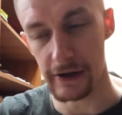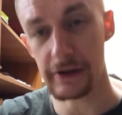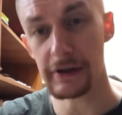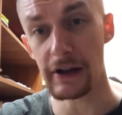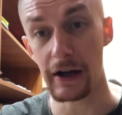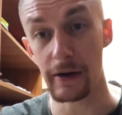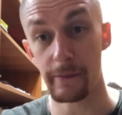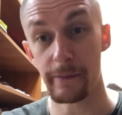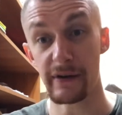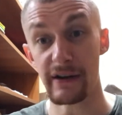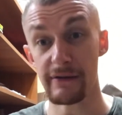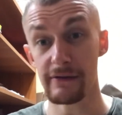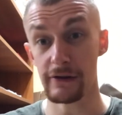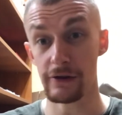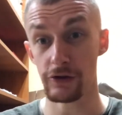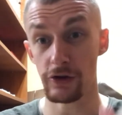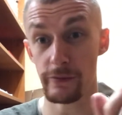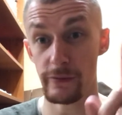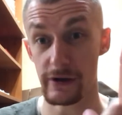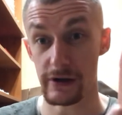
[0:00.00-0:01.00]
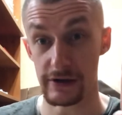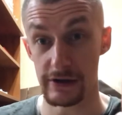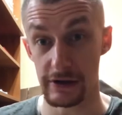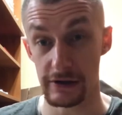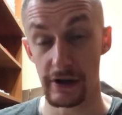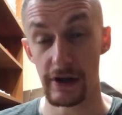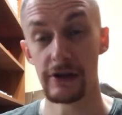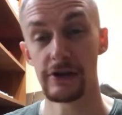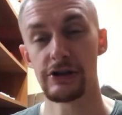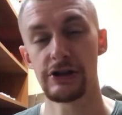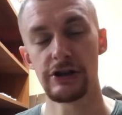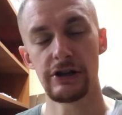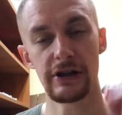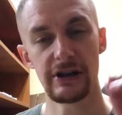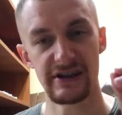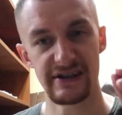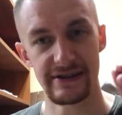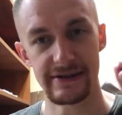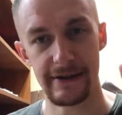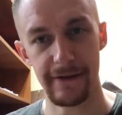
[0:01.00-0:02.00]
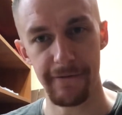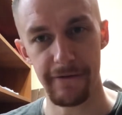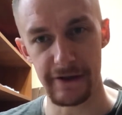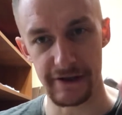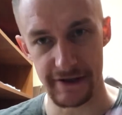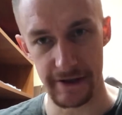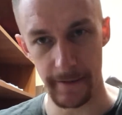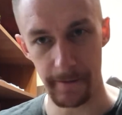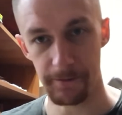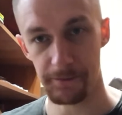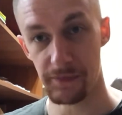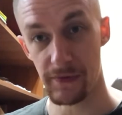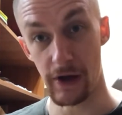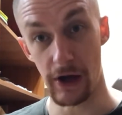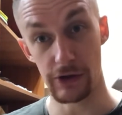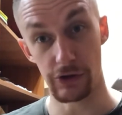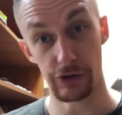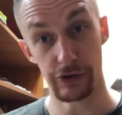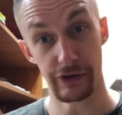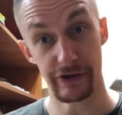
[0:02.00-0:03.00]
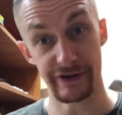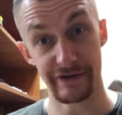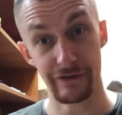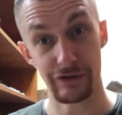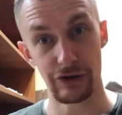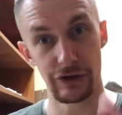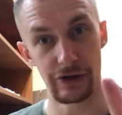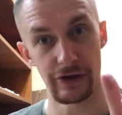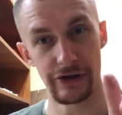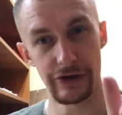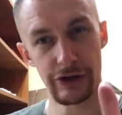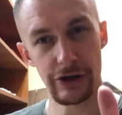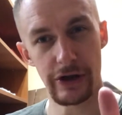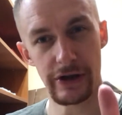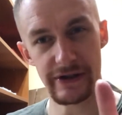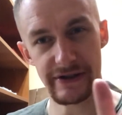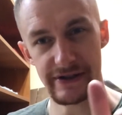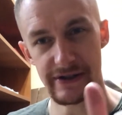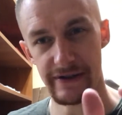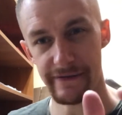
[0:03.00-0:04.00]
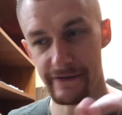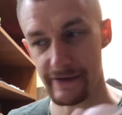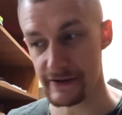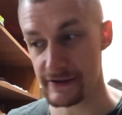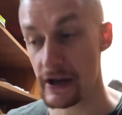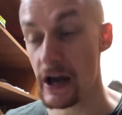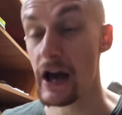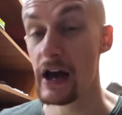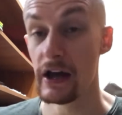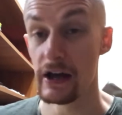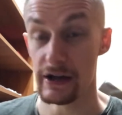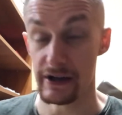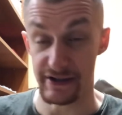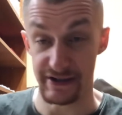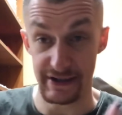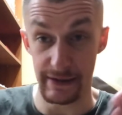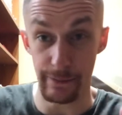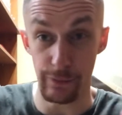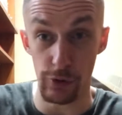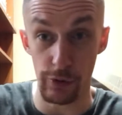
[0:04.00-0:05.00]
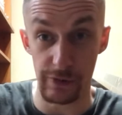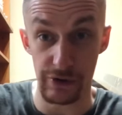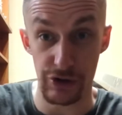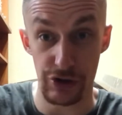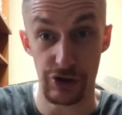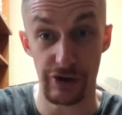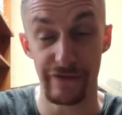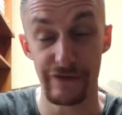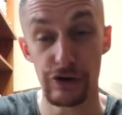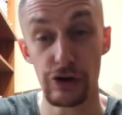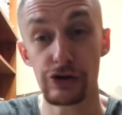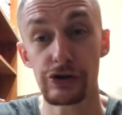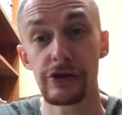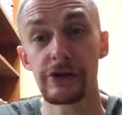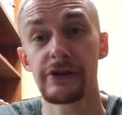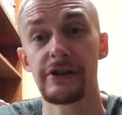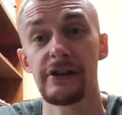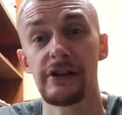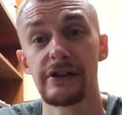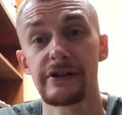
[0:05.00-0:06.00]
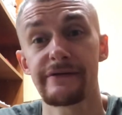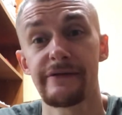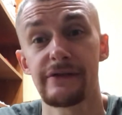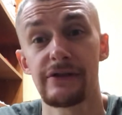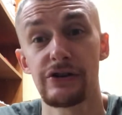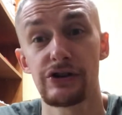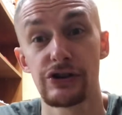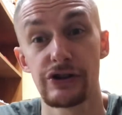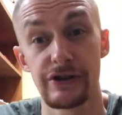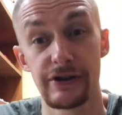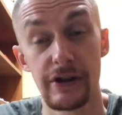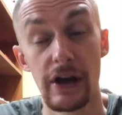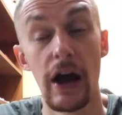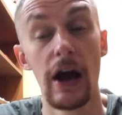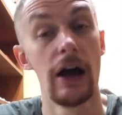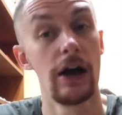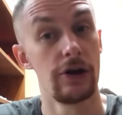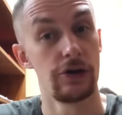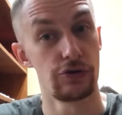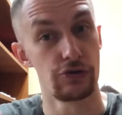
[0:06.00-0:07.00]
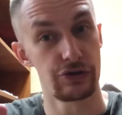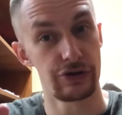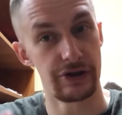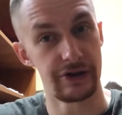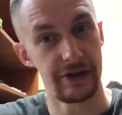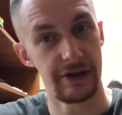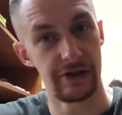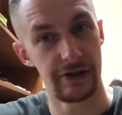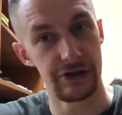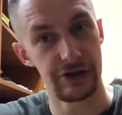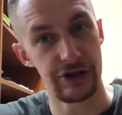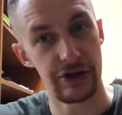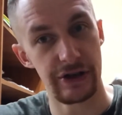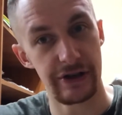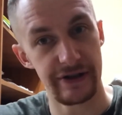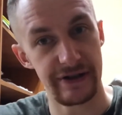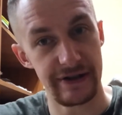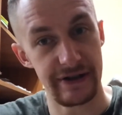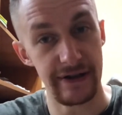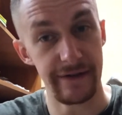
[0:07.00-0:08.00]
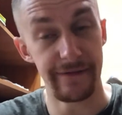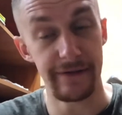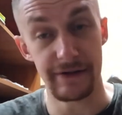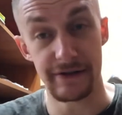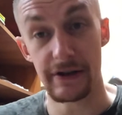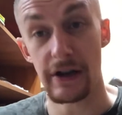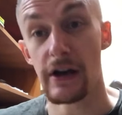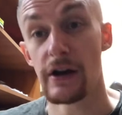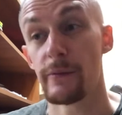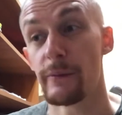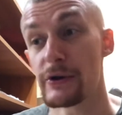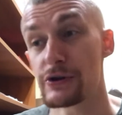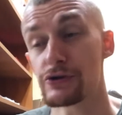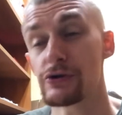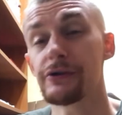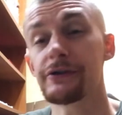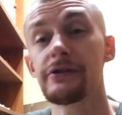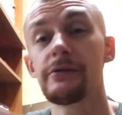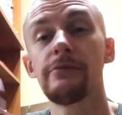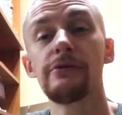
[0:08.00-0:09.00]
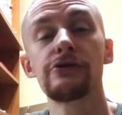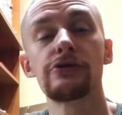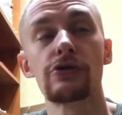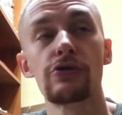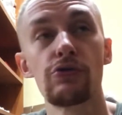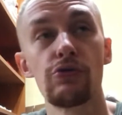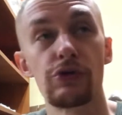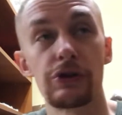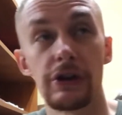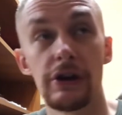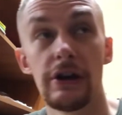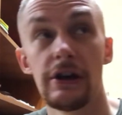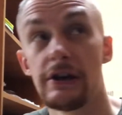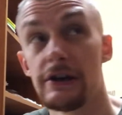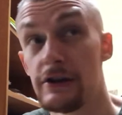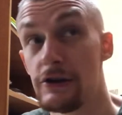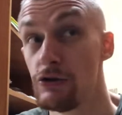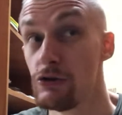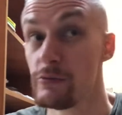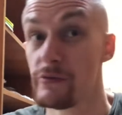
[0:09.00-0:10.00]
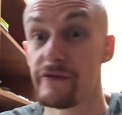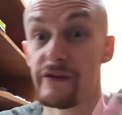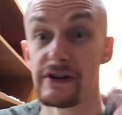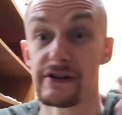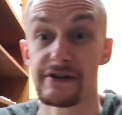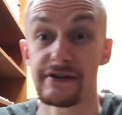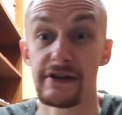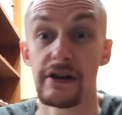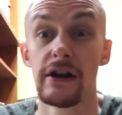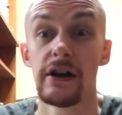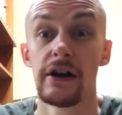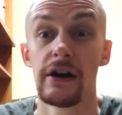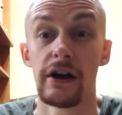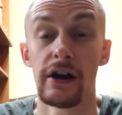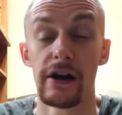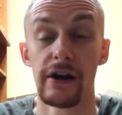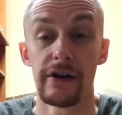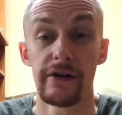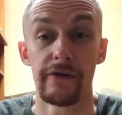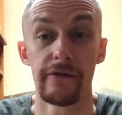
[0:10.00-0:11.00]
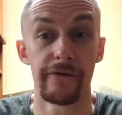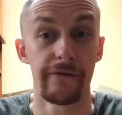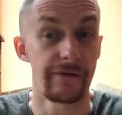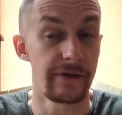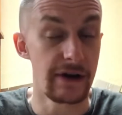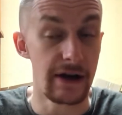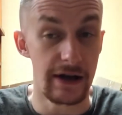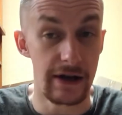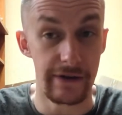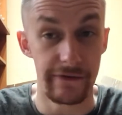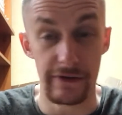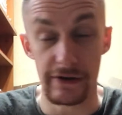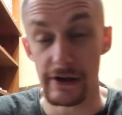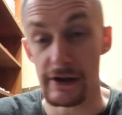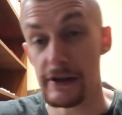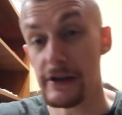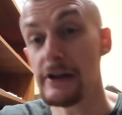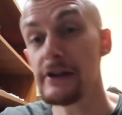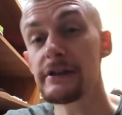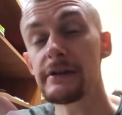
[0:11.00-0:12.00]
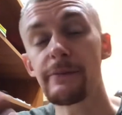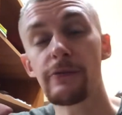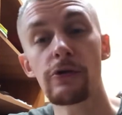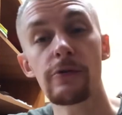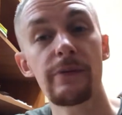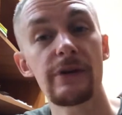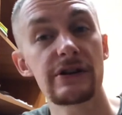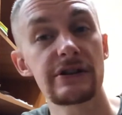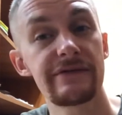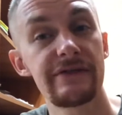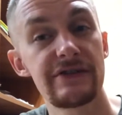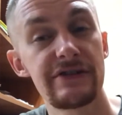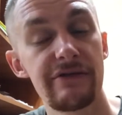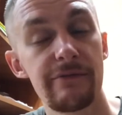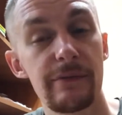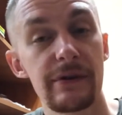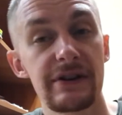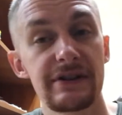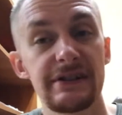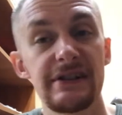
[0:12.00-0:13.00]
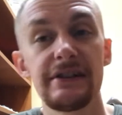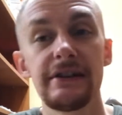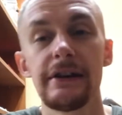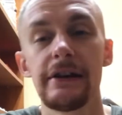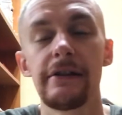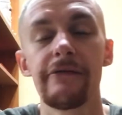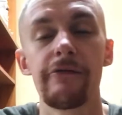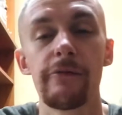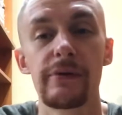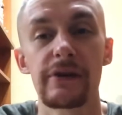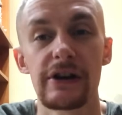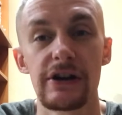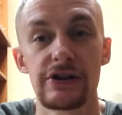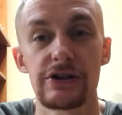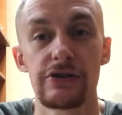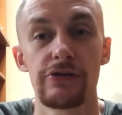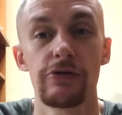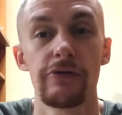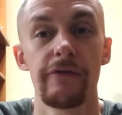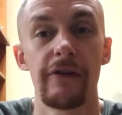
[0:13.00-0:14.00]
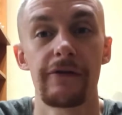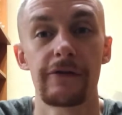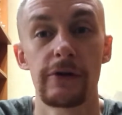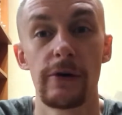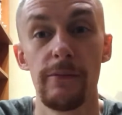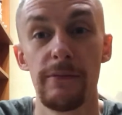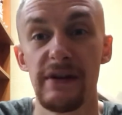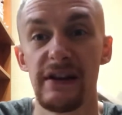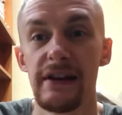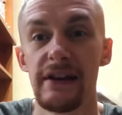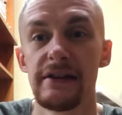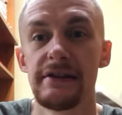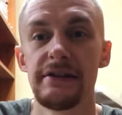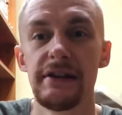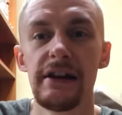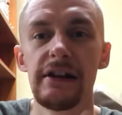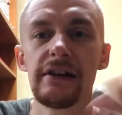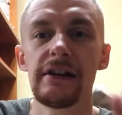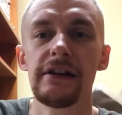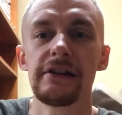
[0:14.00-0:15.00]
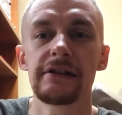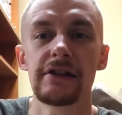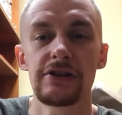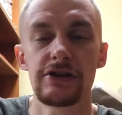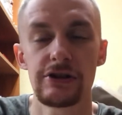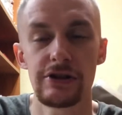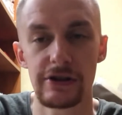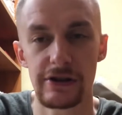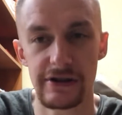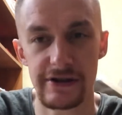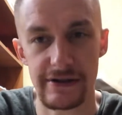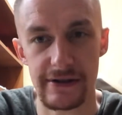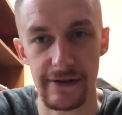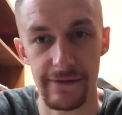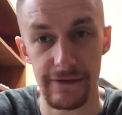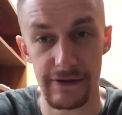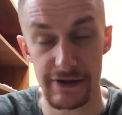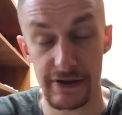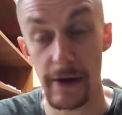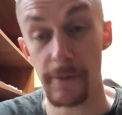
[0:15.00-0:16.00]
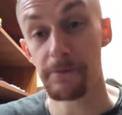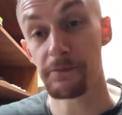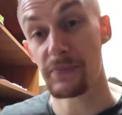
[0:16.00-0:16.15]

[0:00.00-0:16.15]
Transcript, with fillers: Итак, правило номер один. Через дефис. Оно так и звучит. Через дефис. Запомни, что все, что ты делаешь в этой жизни, нужно делать через дефис. Пошел ты мыть руки или умываться а, в раковине, или ты покупаешь вещи в магазине, или выбираешь новый автомобиль. Делай это через дефис.